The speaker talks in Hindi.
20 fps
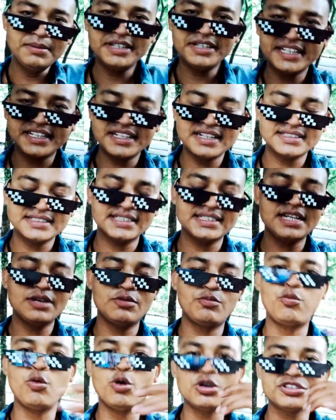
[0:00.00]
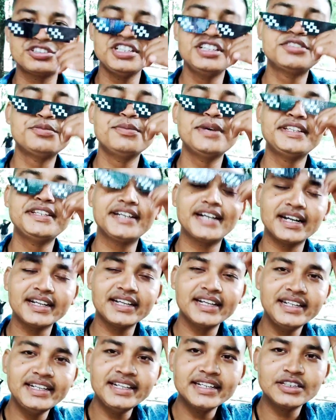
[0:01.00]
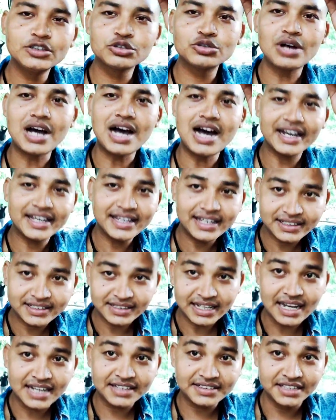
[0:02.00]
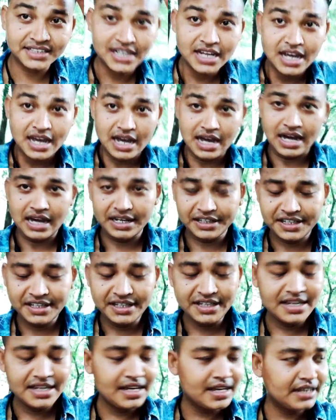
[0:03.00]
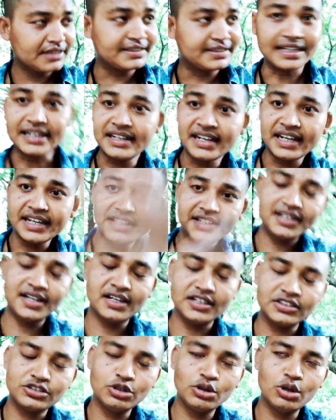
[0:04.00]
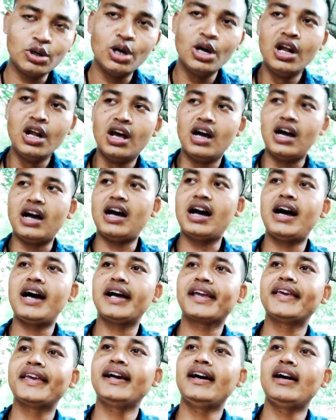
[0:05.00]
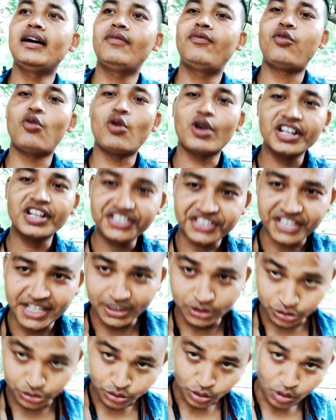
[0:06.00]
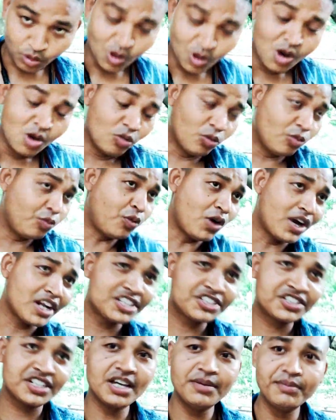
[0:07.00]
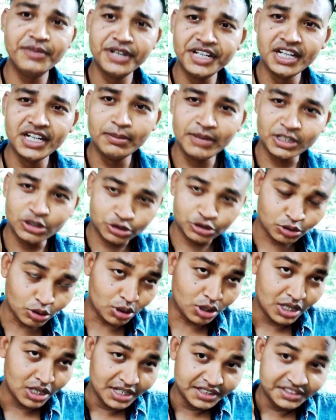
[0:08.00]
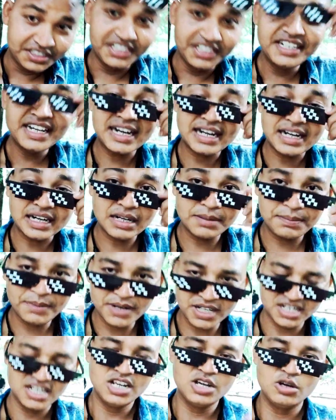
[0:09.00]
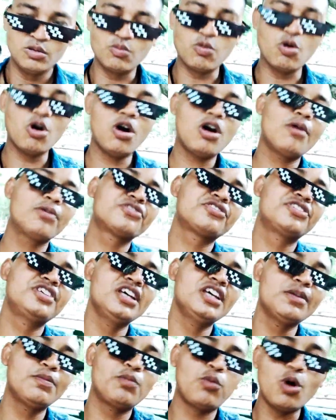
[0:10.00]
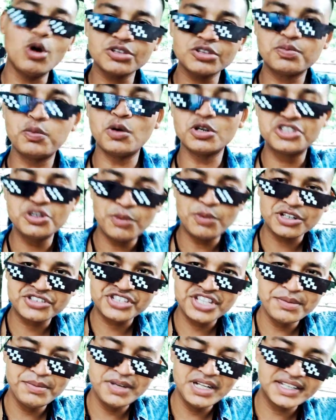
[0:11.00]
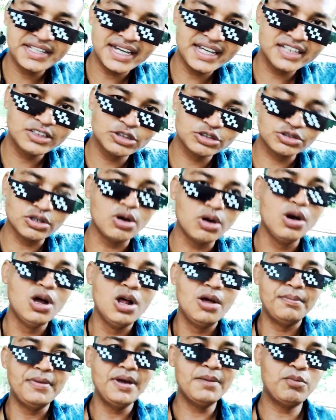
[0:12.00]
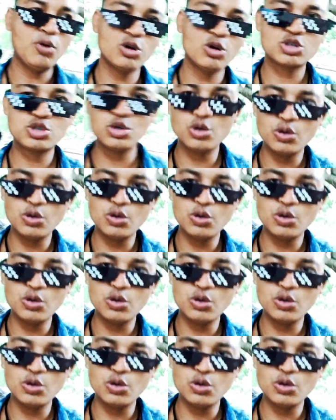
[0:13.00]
देखना चाहते हैं वो चीज़ में दिखाने के लिए दोस्तों आ गया आज कि चेन्नई जो आ, क्या फॉरेस्ट है दोस्तों वो फॉरेस्ट के मिडिल में दोस्तों चिड़ियाखाना पर वो सिर्फ बहुत पशु पक्षी मिलता है दोस्तों मैं पशु